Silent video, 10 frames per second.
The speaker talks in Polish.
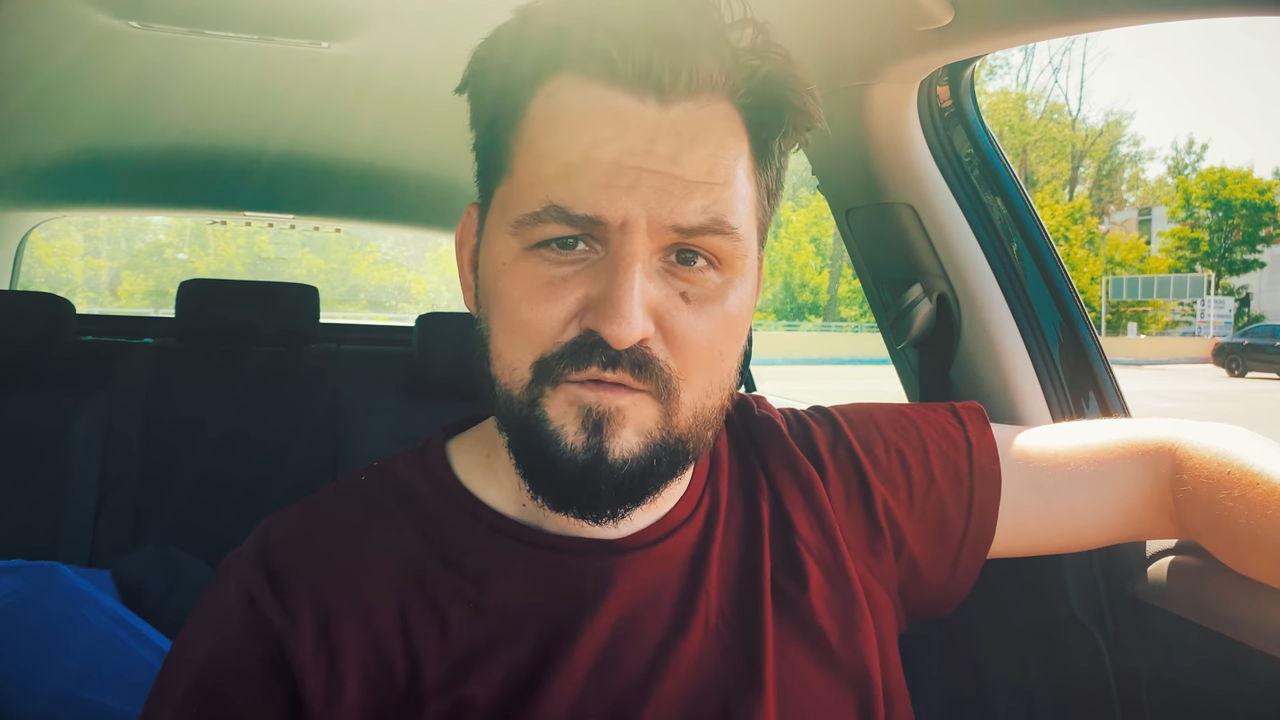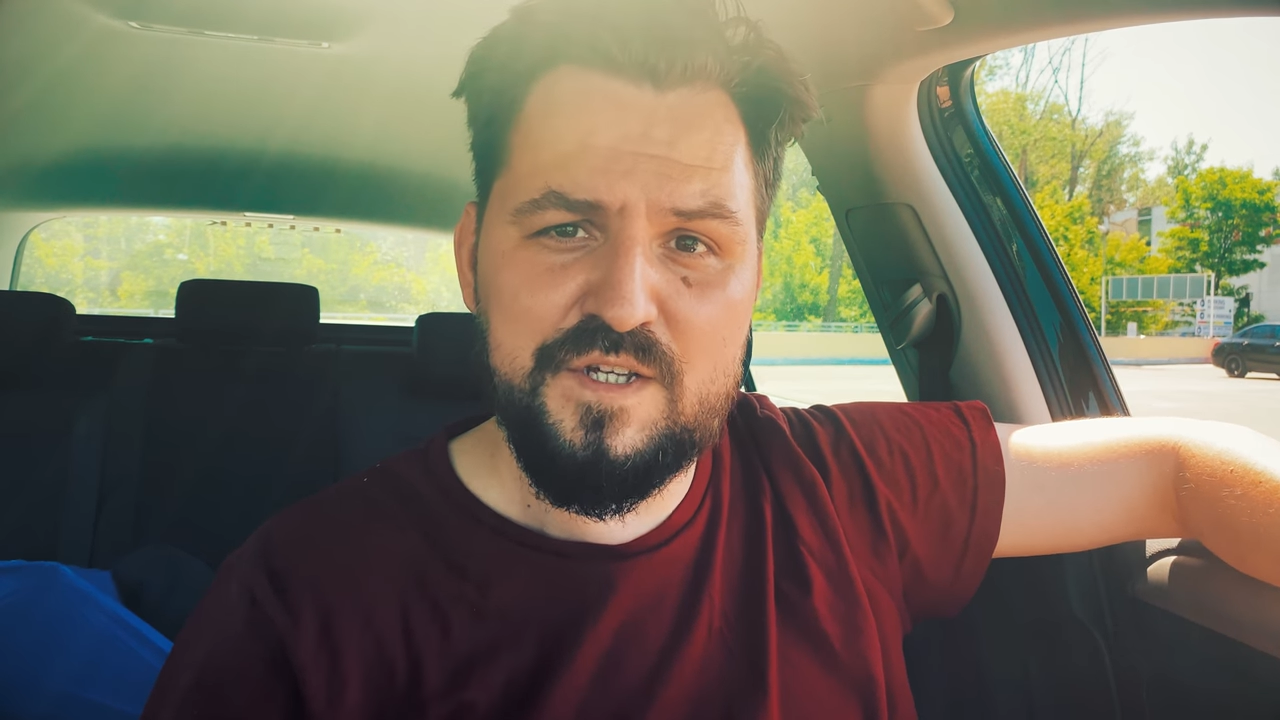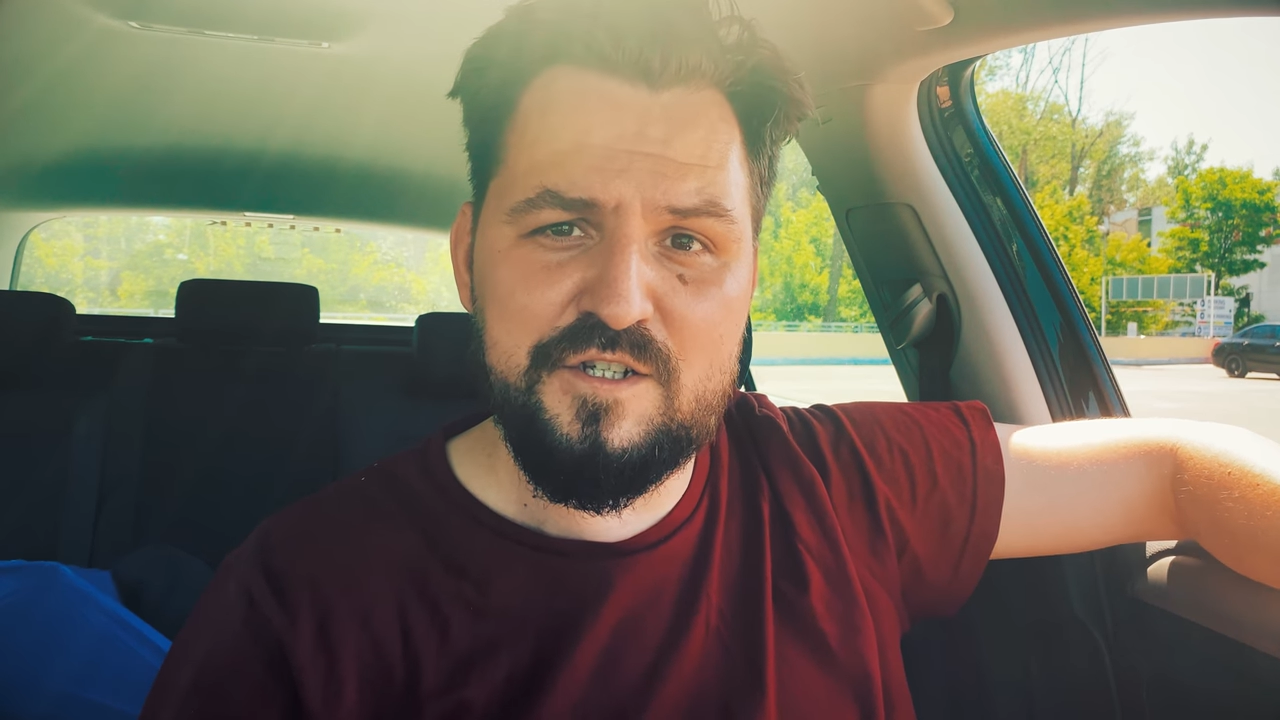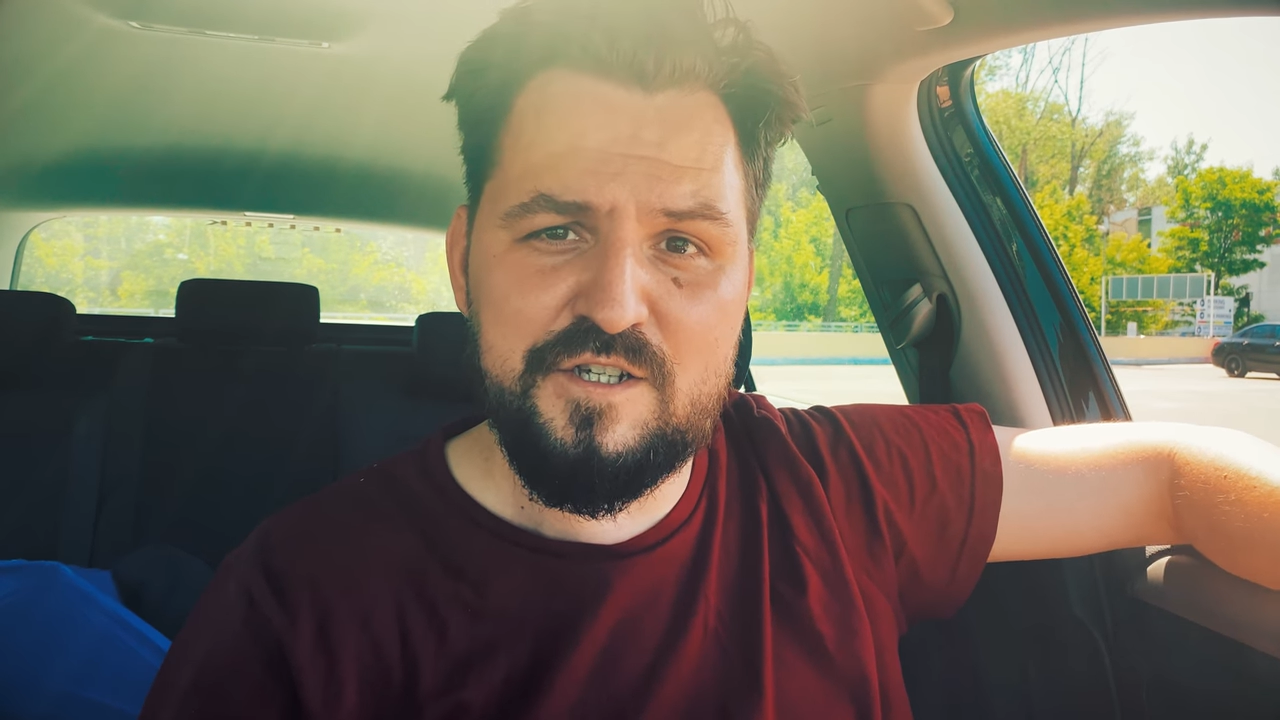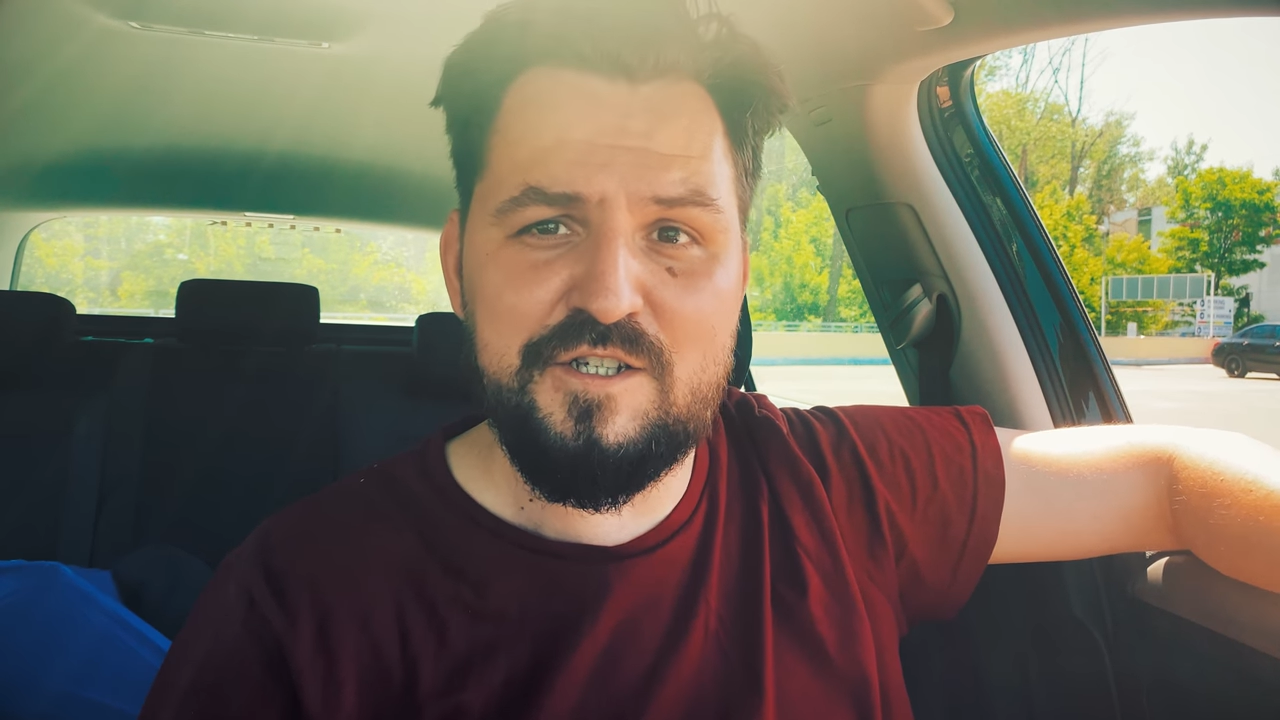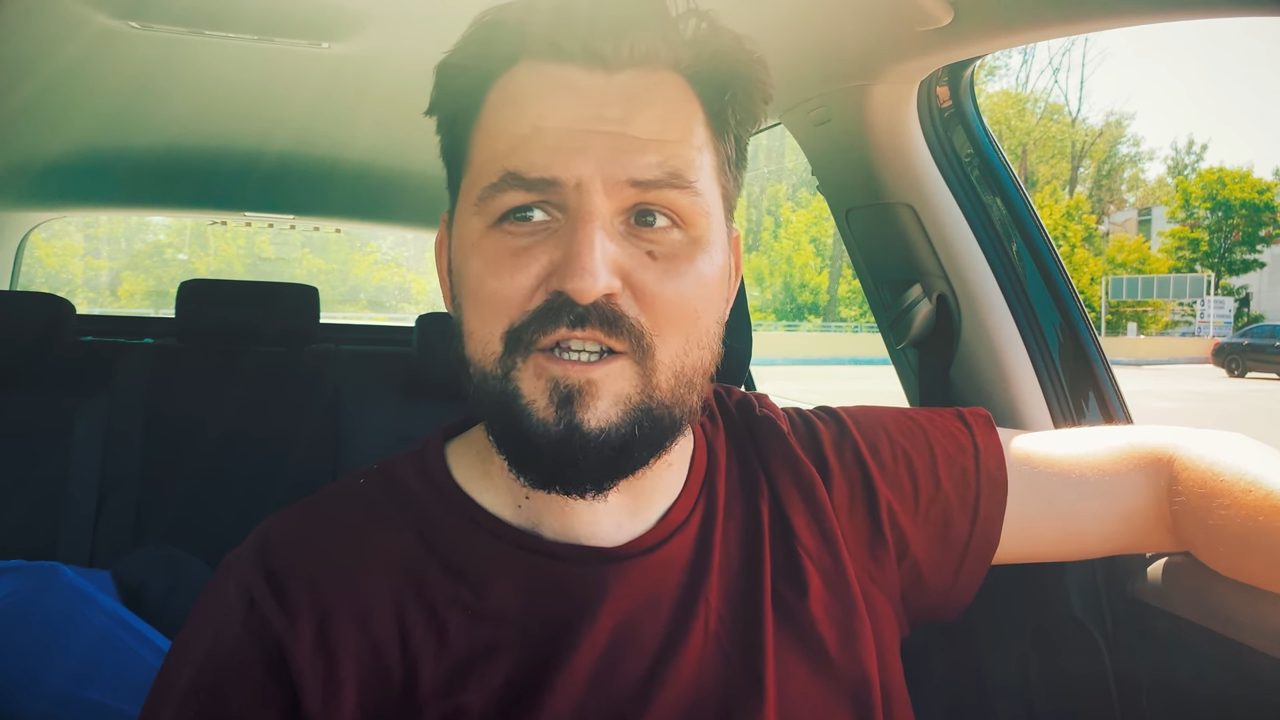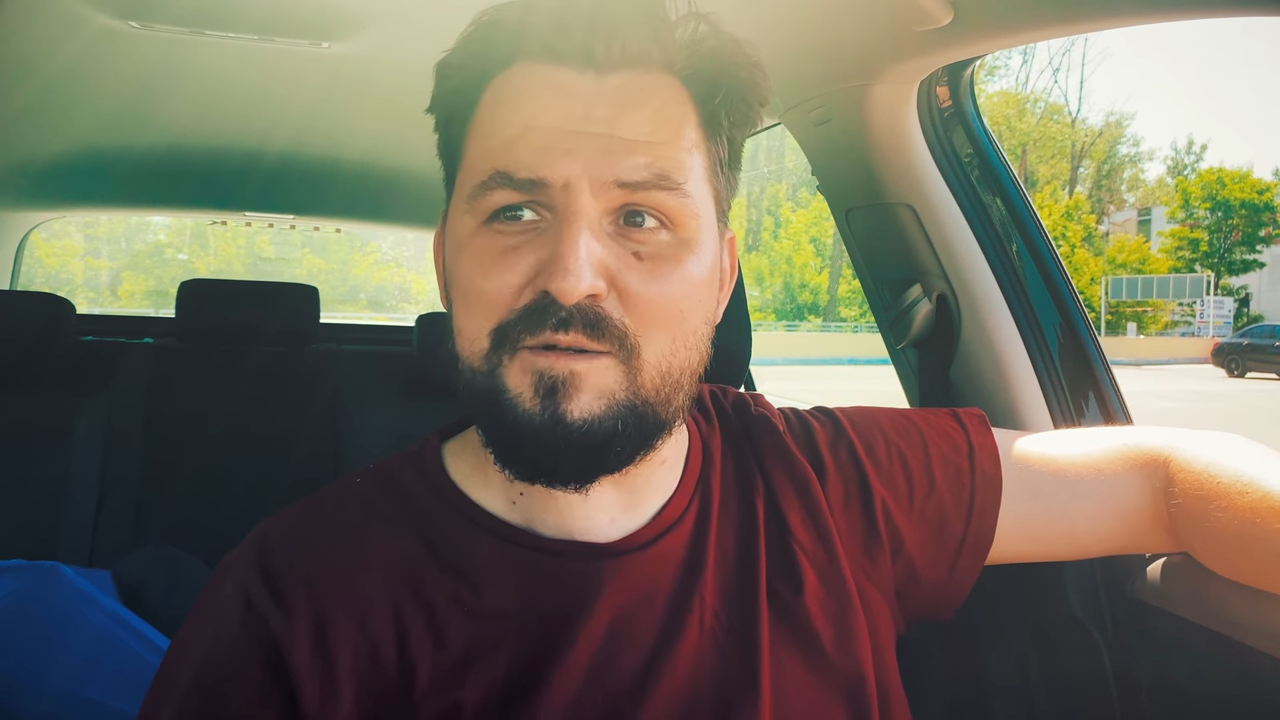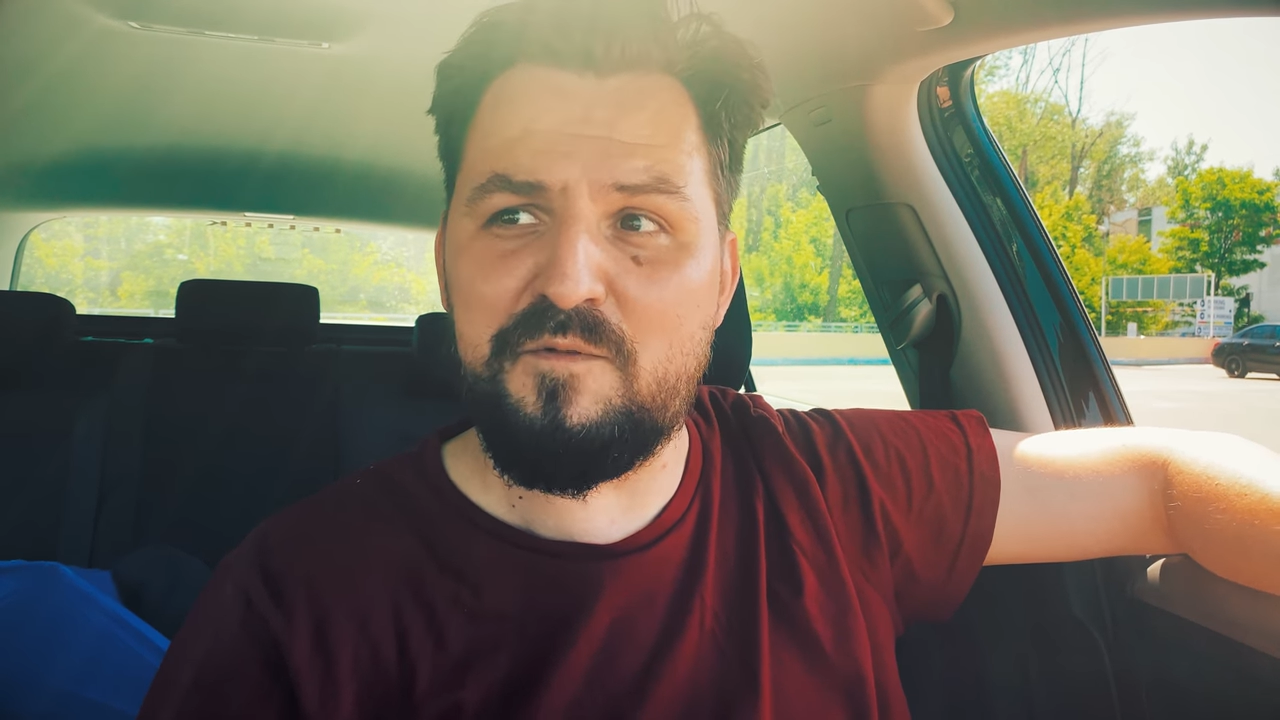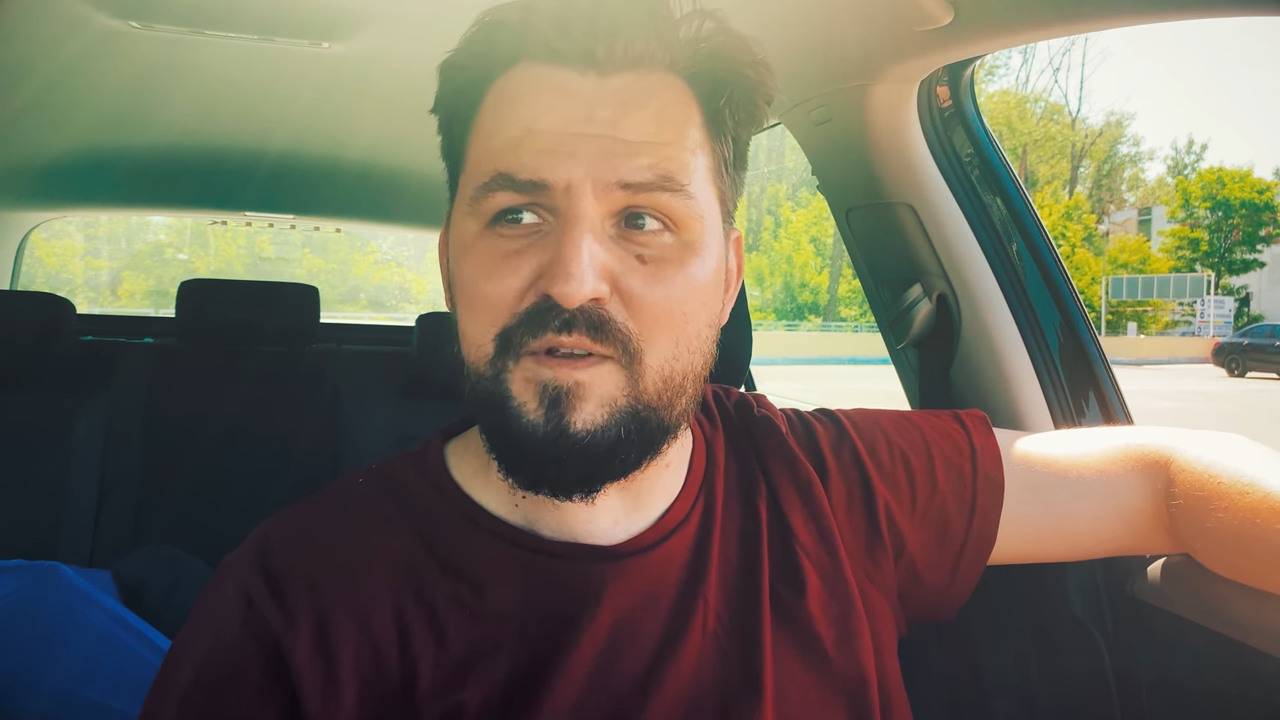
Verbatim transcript: dowiecie się dzięki temu